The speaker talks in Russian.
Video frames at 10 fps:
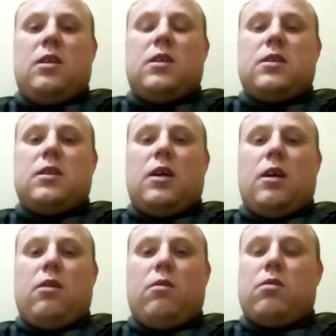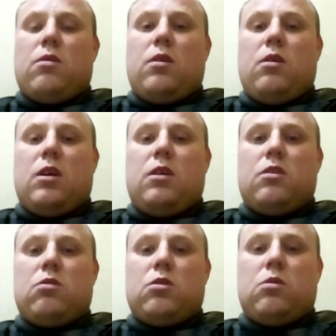Не знаю, я,
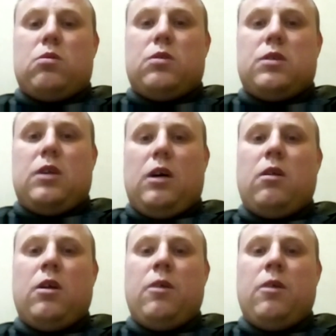конечно, уже устал